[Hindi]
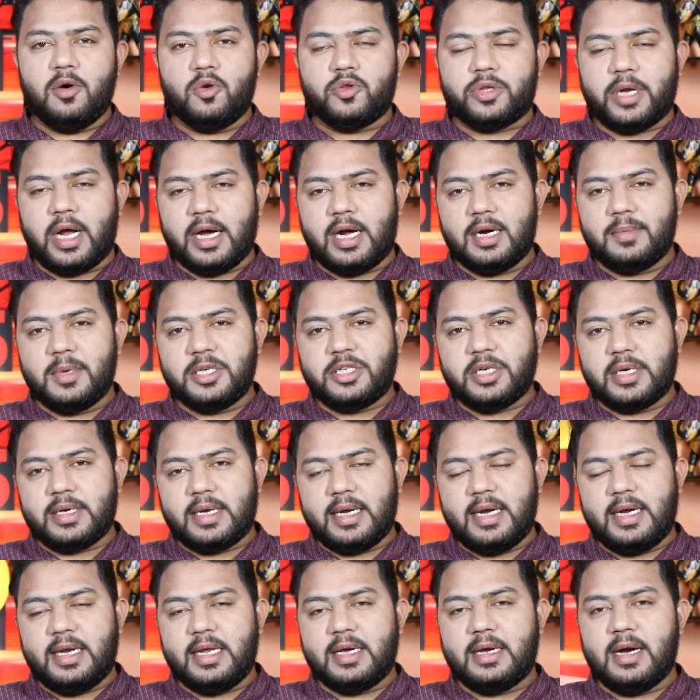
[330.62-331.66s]
हैं उत्तराखंड में चल
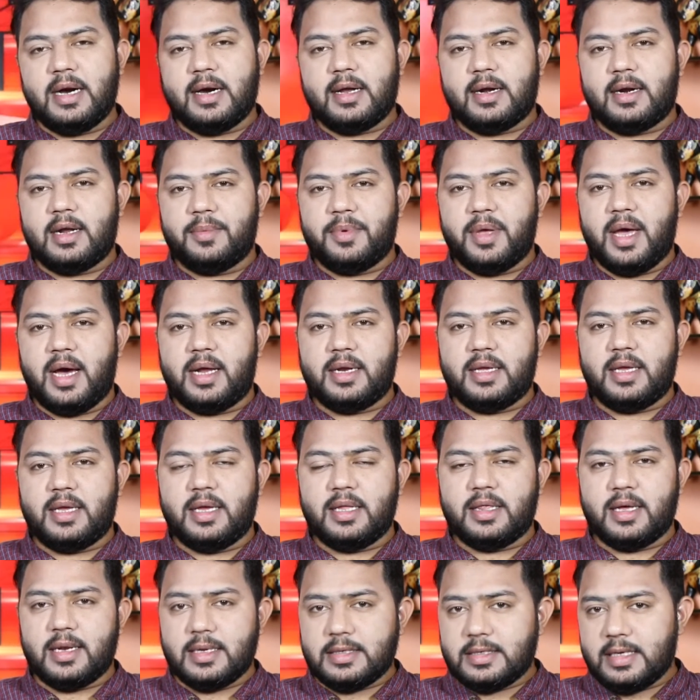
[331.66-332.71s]
रहे टीकाकरण अभियान की
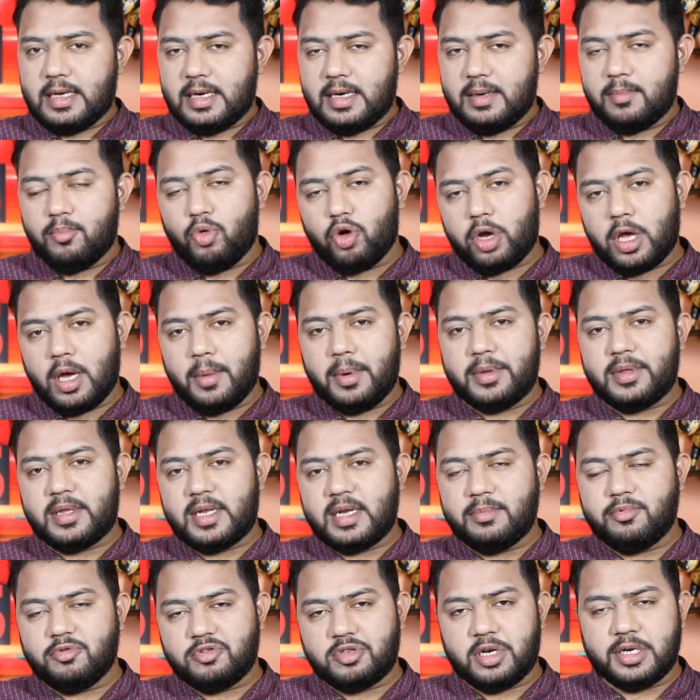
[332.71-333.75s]
दरअसल
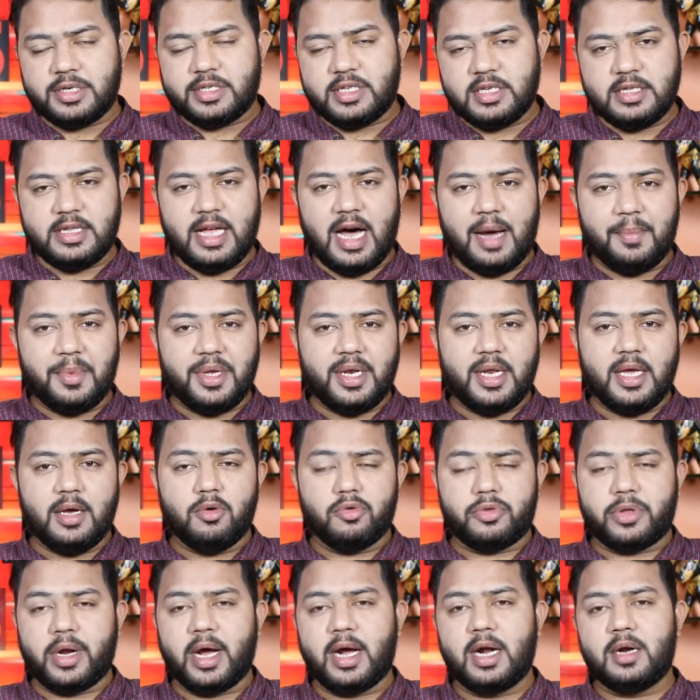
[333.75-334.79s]
मुख्यमंत्री पुष्कर सिंह धामी ने
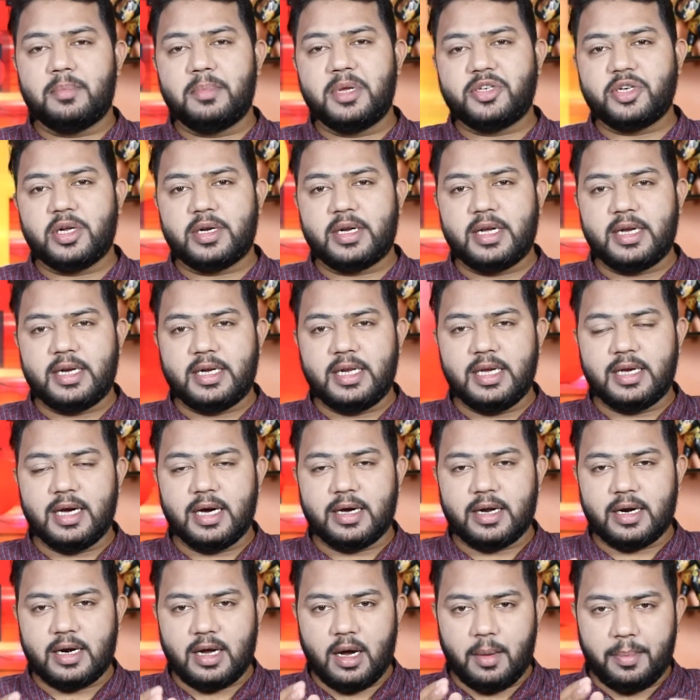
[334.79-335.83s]
उत्तराखंड में चल रहे
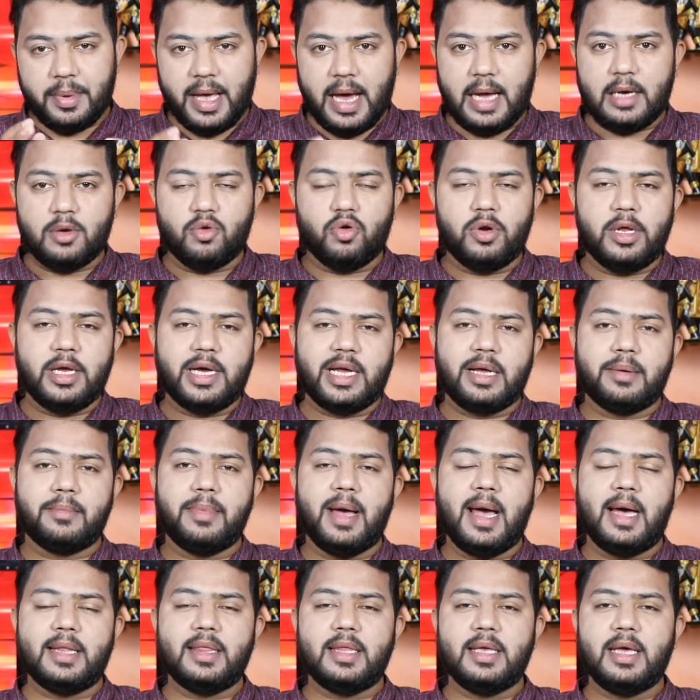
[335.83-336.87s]
टीकाकरण अभियान को लेकर एक
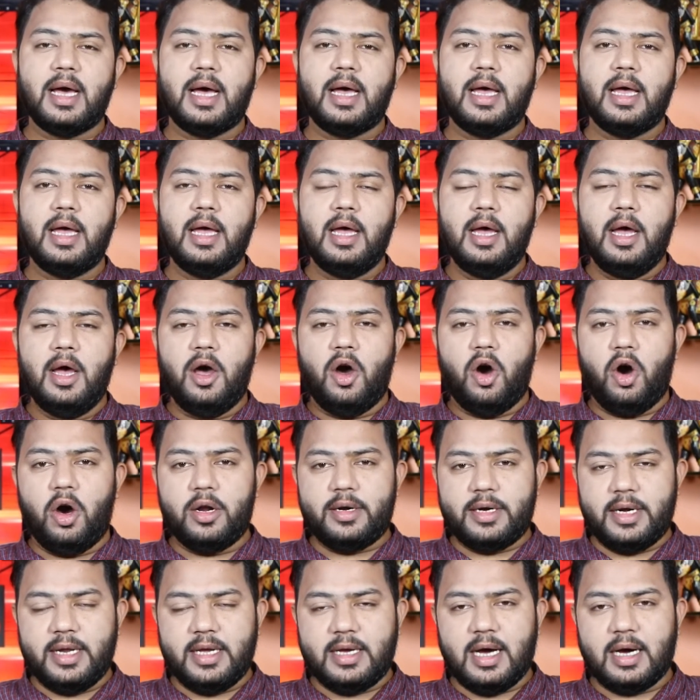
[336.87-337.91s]
बयान दिया है और
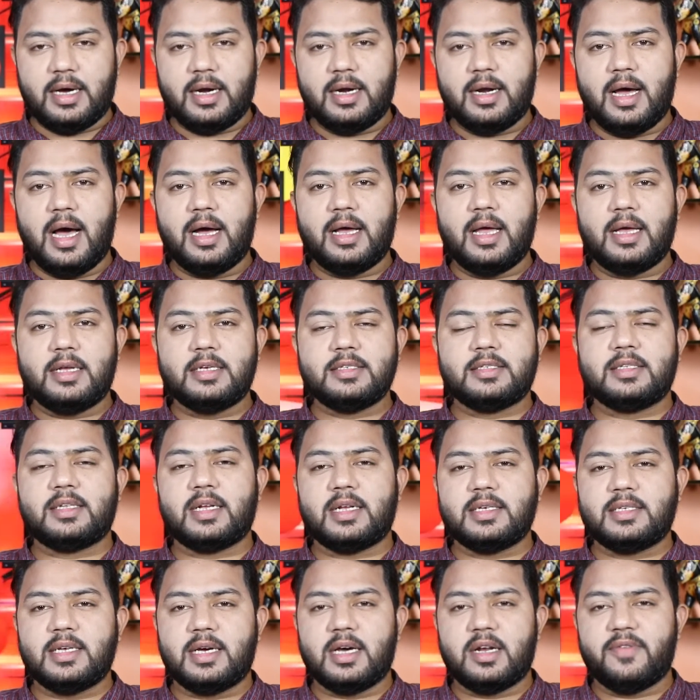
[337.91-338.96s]
टीकाकरण आगे किस तरह
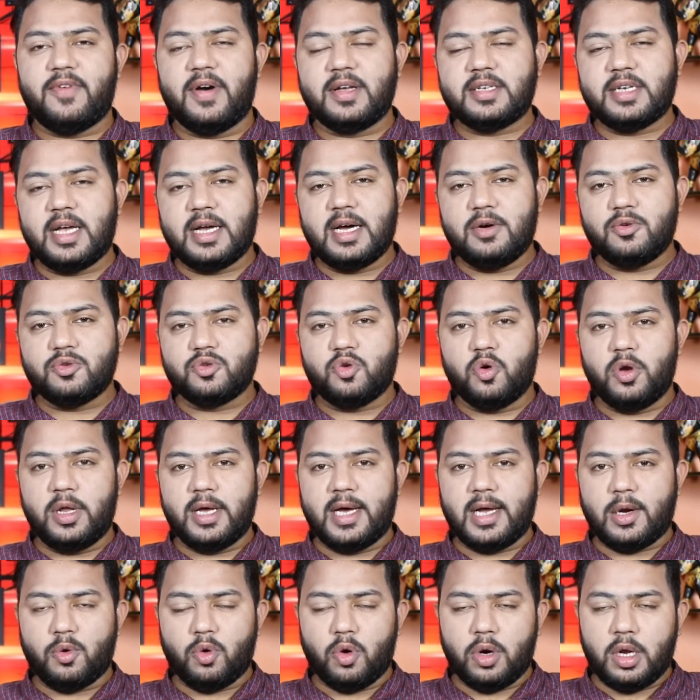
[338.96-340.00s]
से करवाया जाएगा उसको
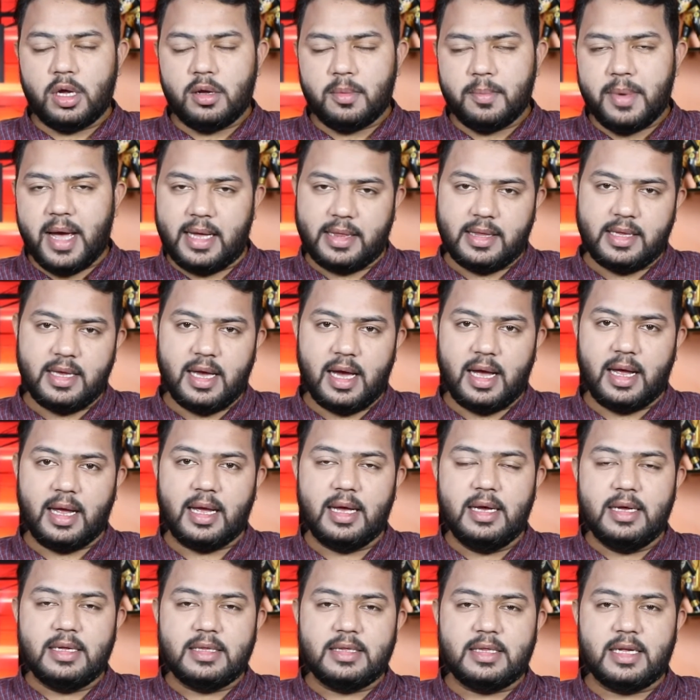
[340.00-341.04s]
लेकर उन्होंने बयान दिया है
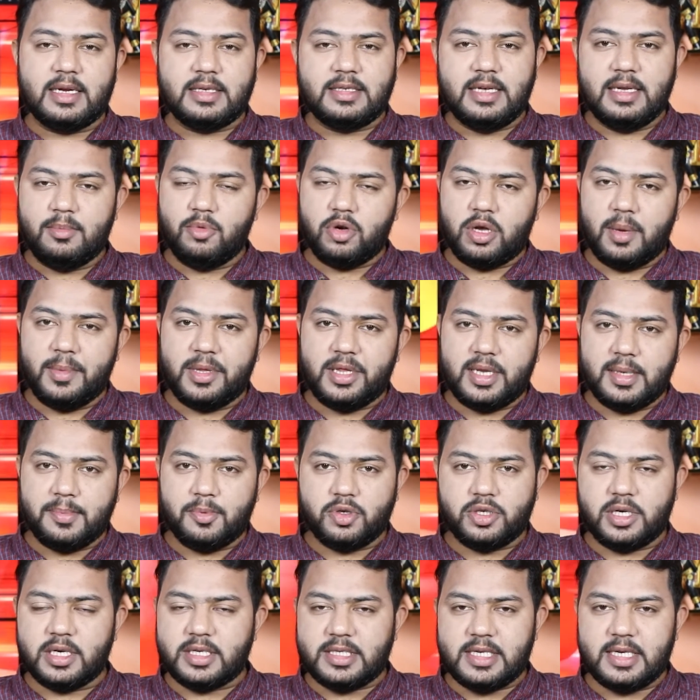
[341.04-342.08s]
दरअसल मुख्यमंत्री
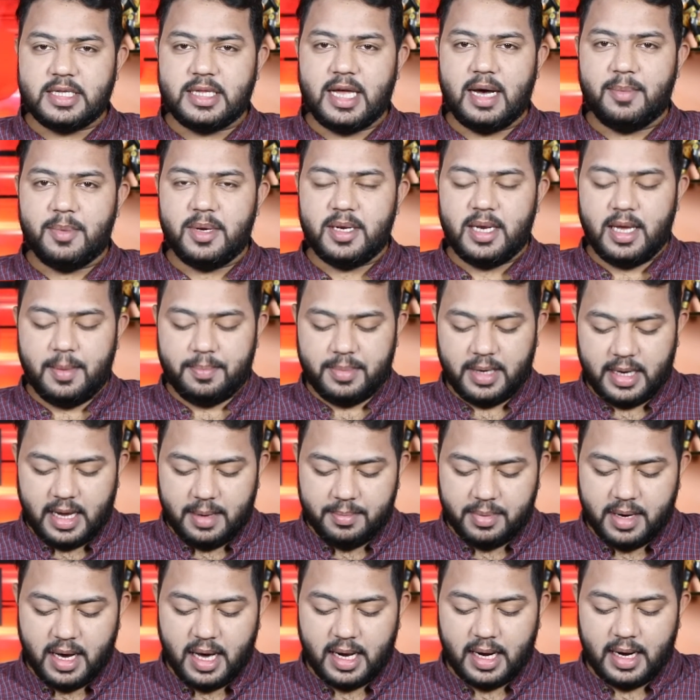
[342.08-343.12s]
पुष्कर सिंह धामी ने अपने
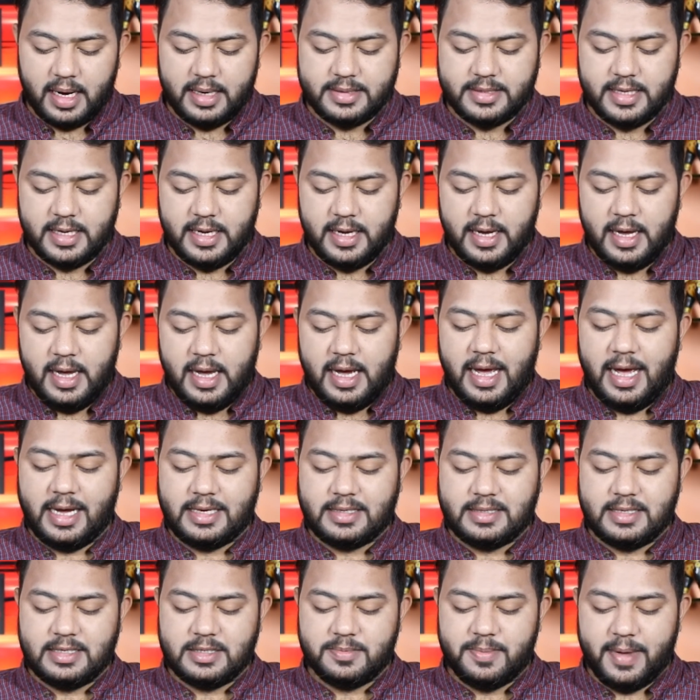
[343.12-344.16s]
कैंप कार्यालय से
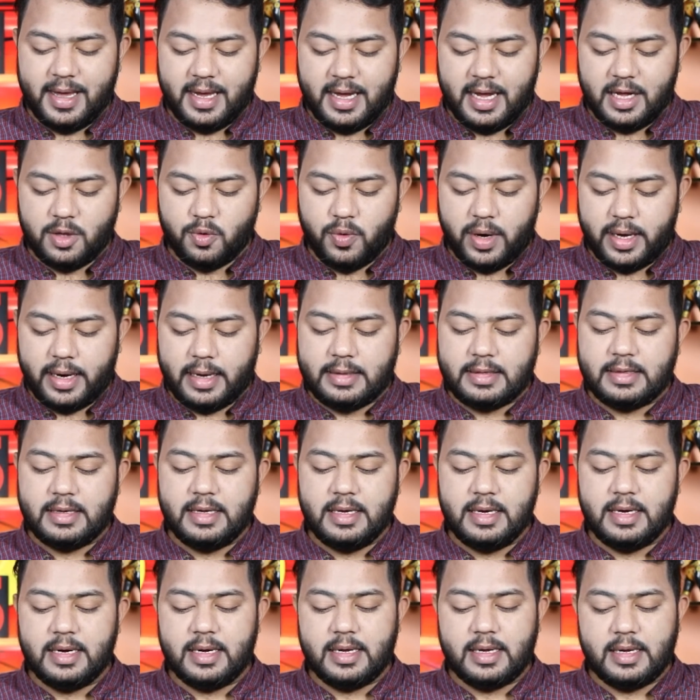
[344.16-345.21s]
एक्सिस बैंक के द्वारा
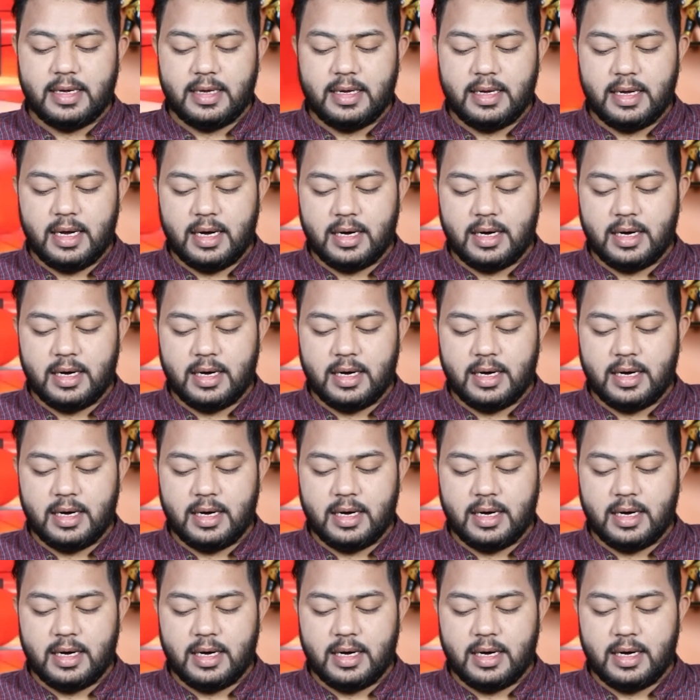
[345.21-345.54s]
दी गई